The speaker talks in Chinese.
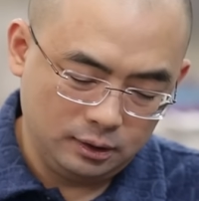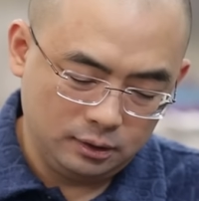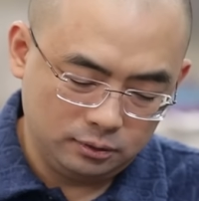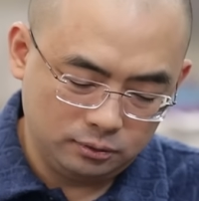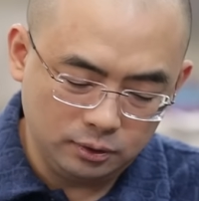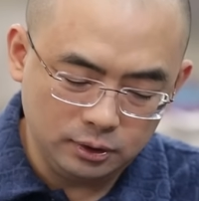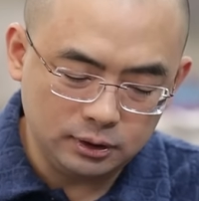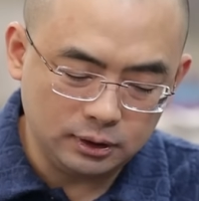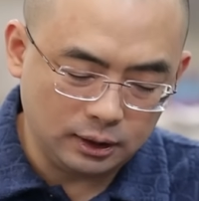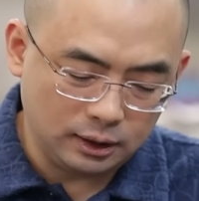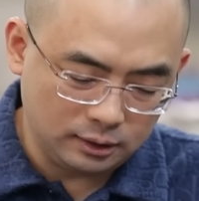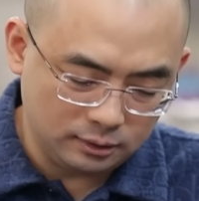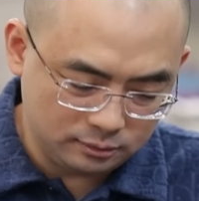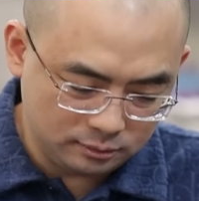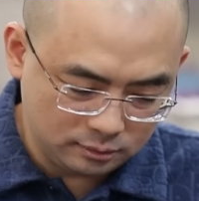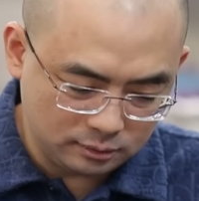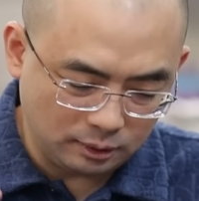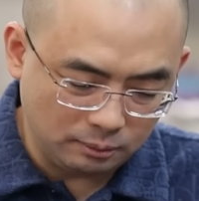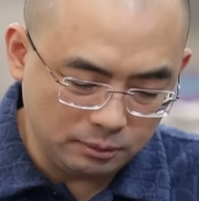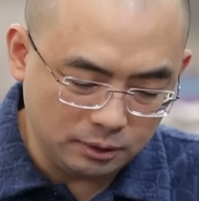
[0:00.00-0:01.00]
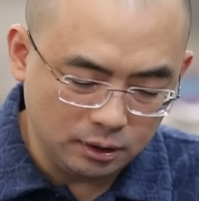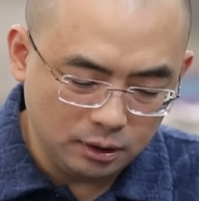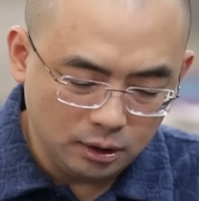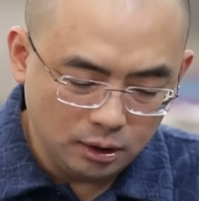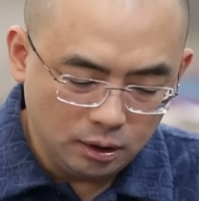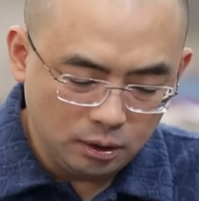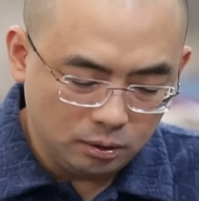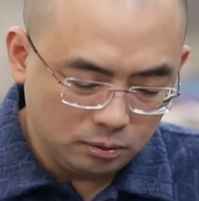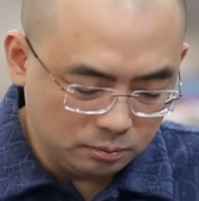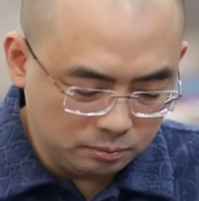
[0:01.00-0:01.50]
所以呢，咱们
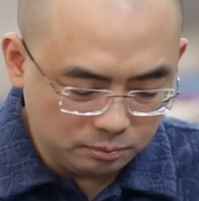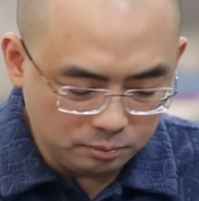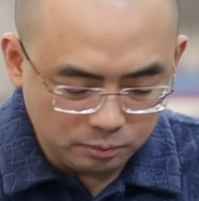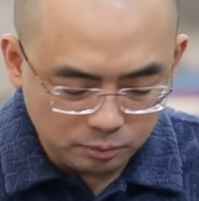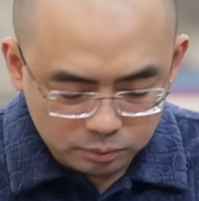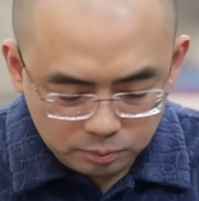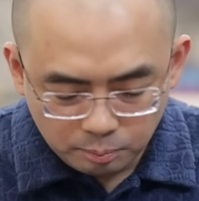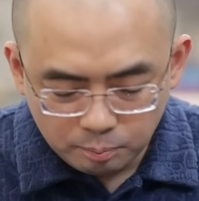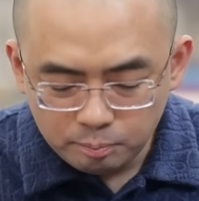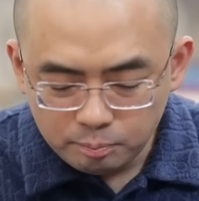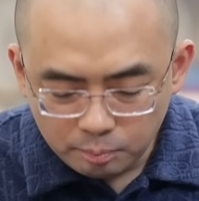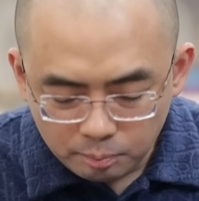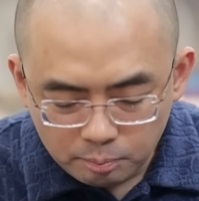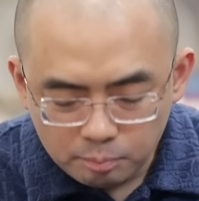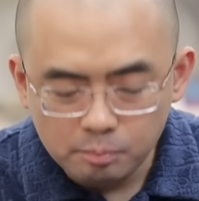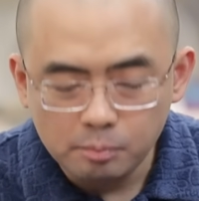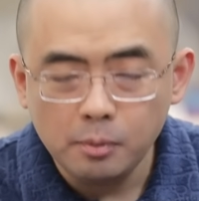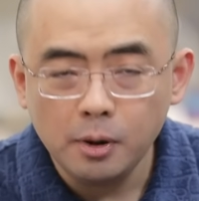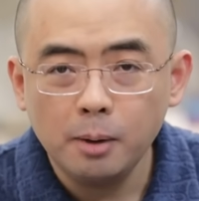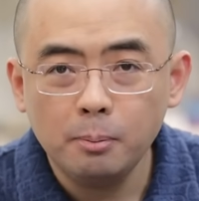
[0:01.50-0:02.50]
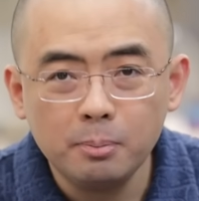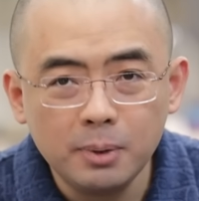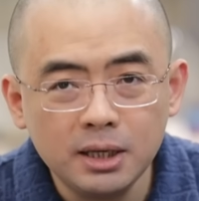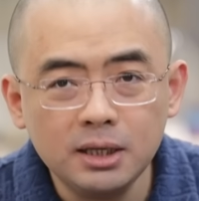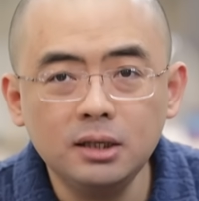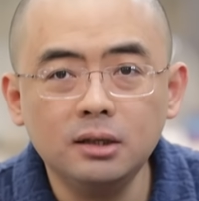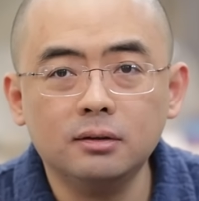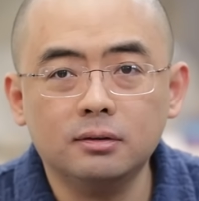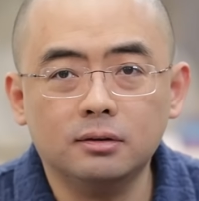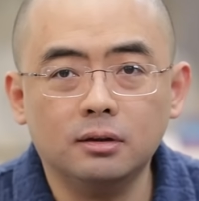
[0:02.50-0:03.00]
嗯嗯没
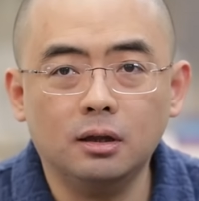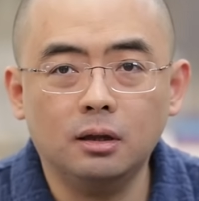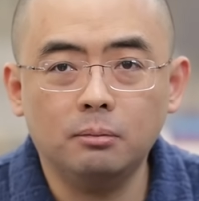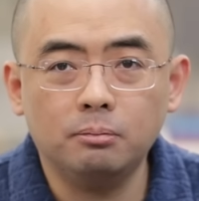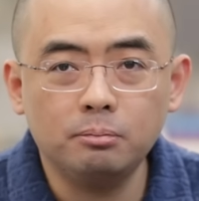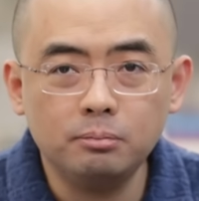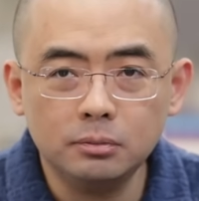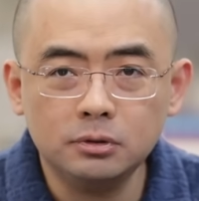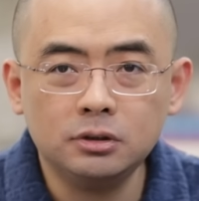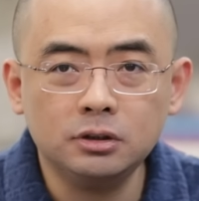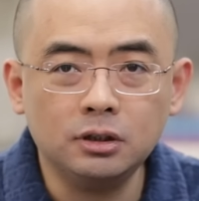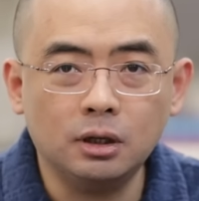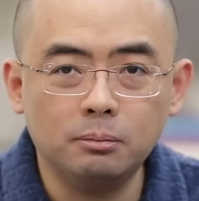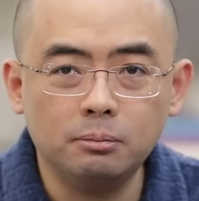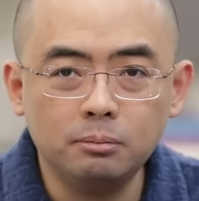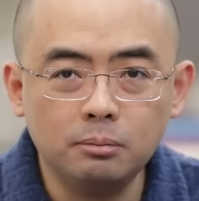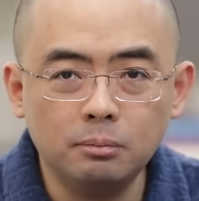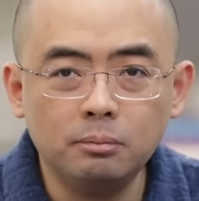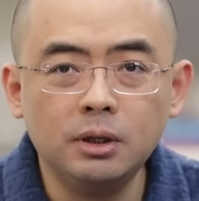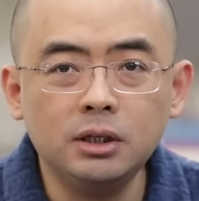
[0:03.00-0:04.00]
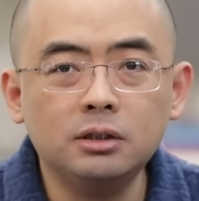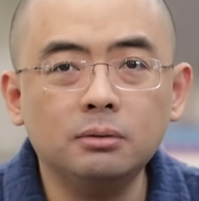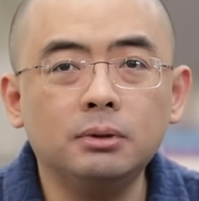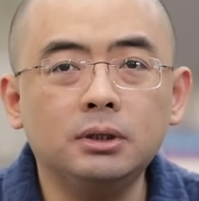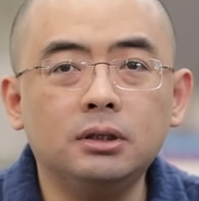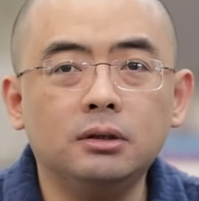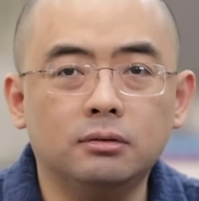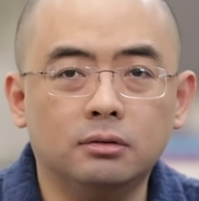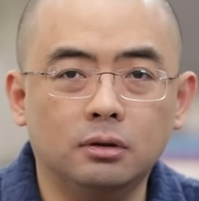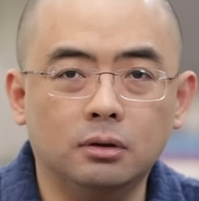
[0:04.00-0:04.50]
意思，真的没什么
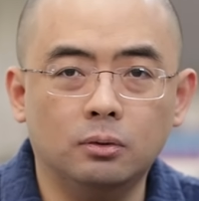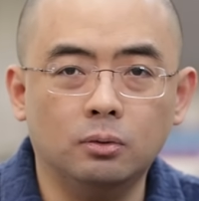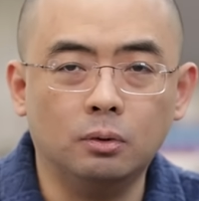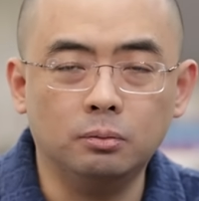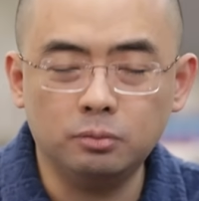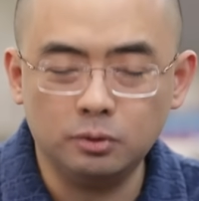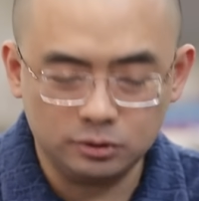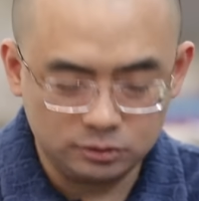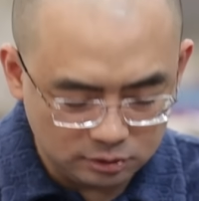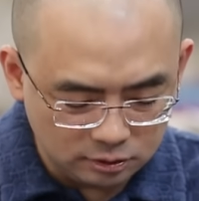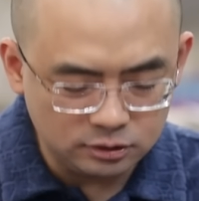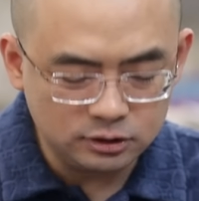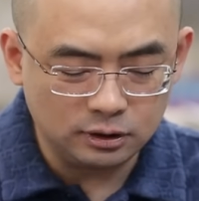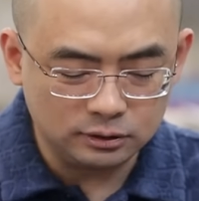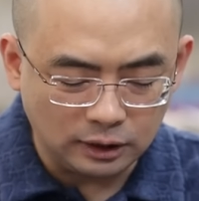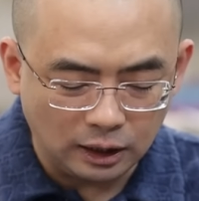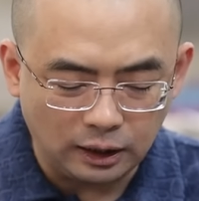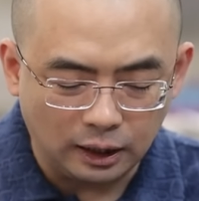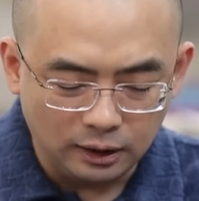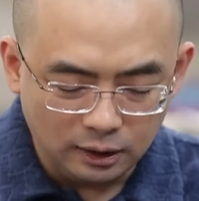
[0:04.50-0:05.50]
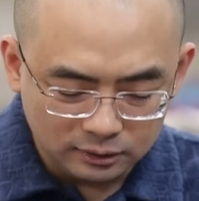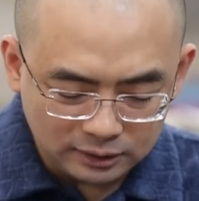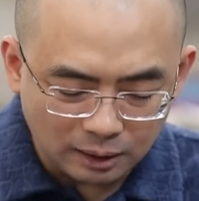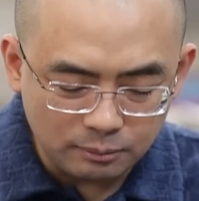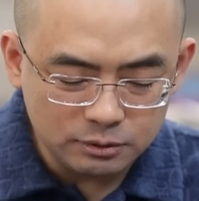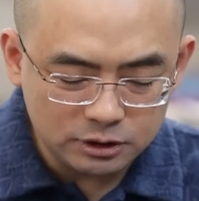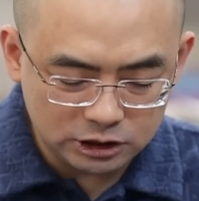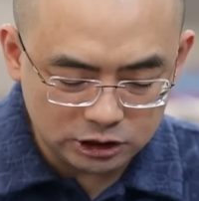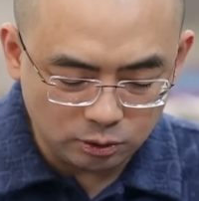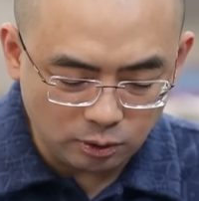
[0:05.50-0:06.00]
意思。我我当然了，
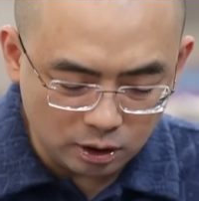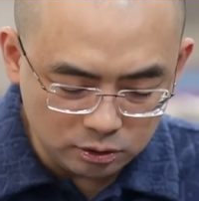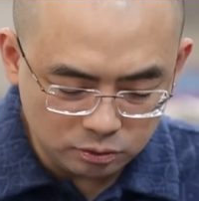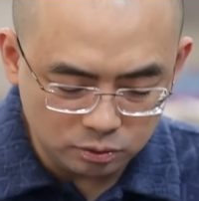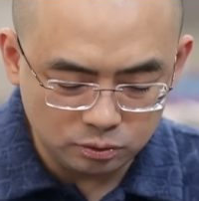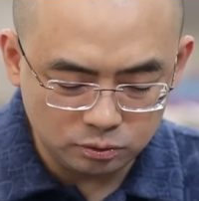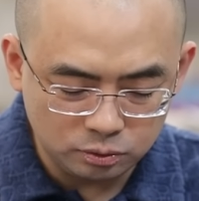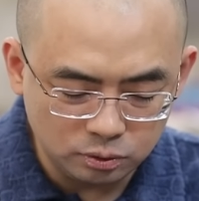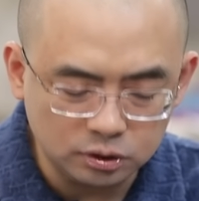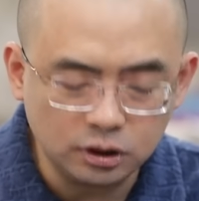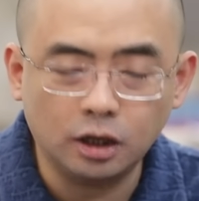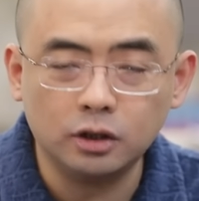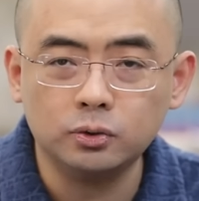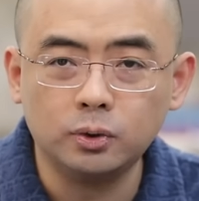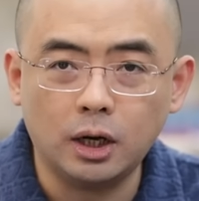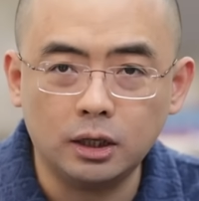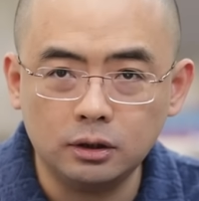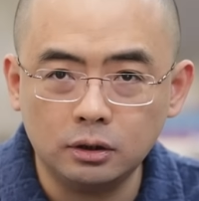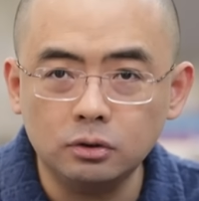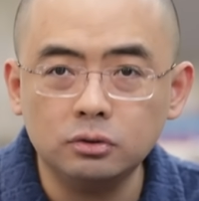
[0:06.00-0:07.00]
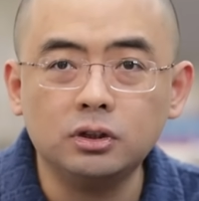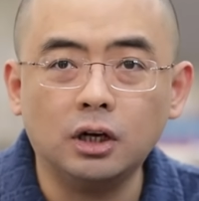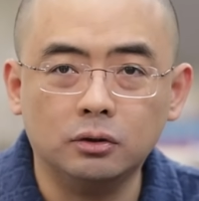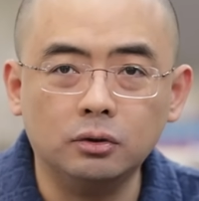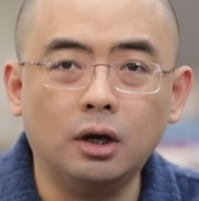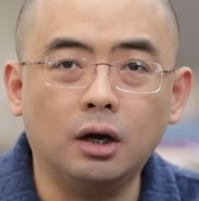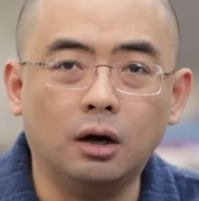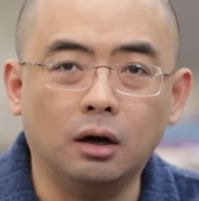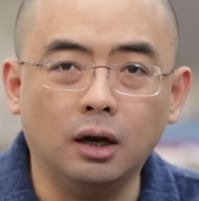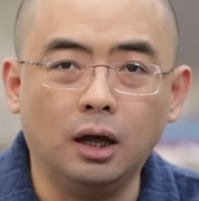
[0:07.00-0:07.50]
他们喜欢去去唱衰，那就去唱
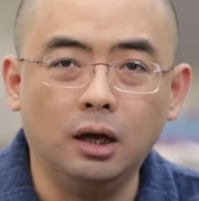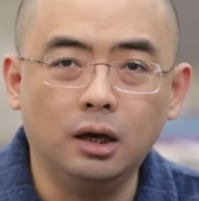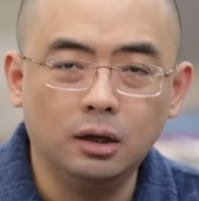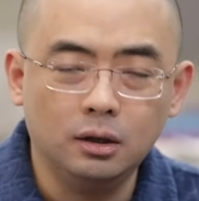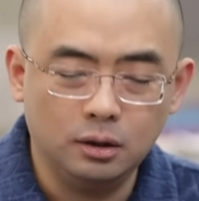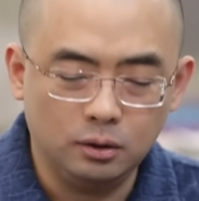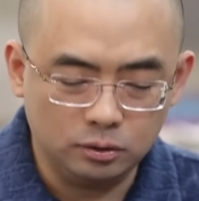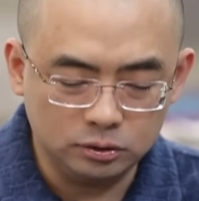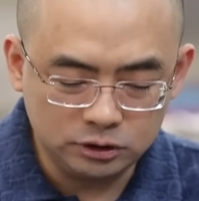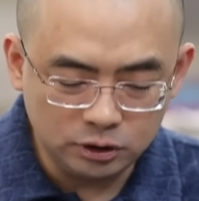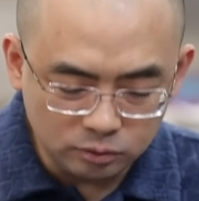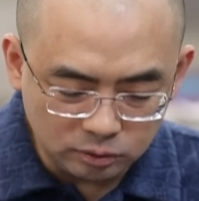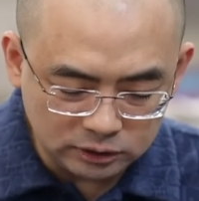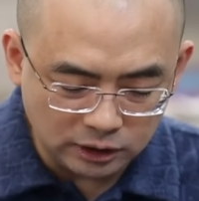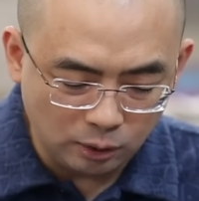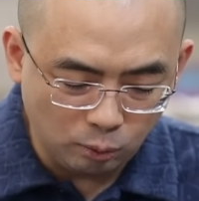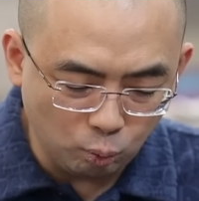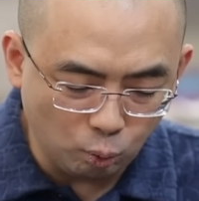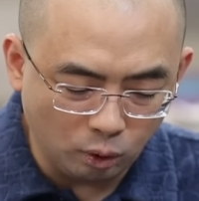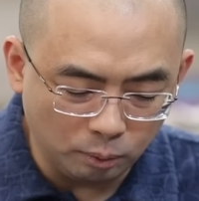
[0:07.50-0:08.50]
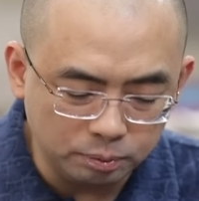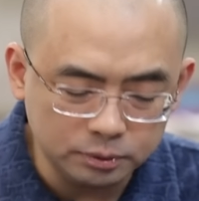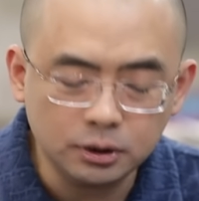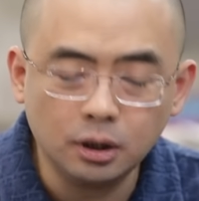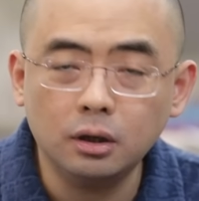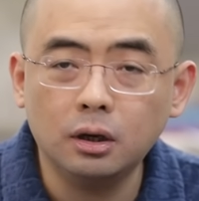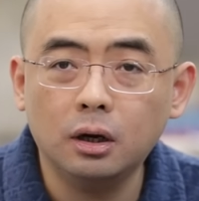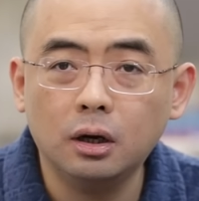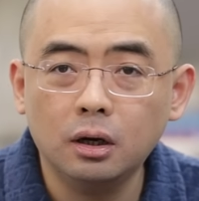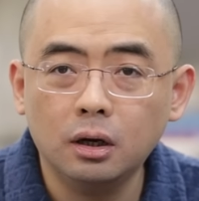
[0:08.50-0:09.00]
衰好了。这种钱我不
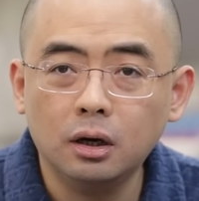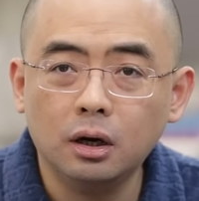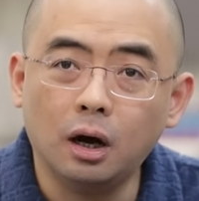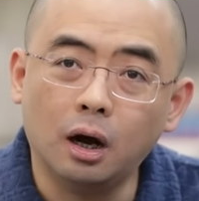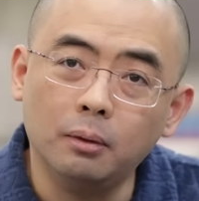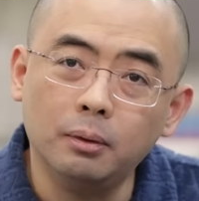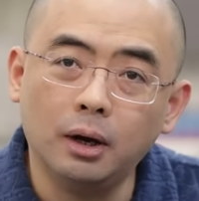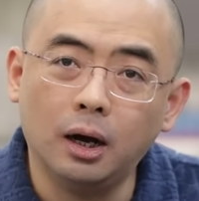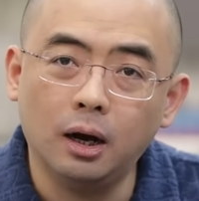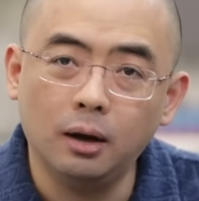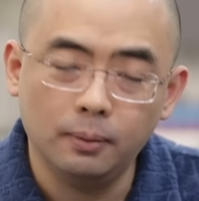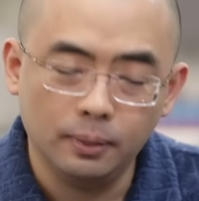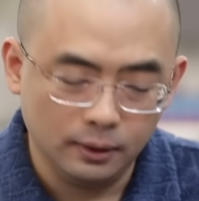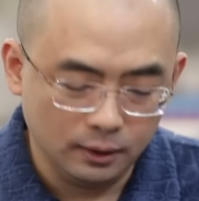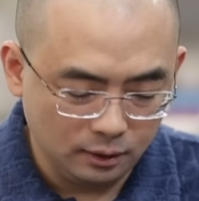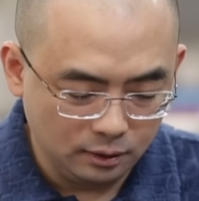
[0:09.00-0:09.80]
挣。好不好？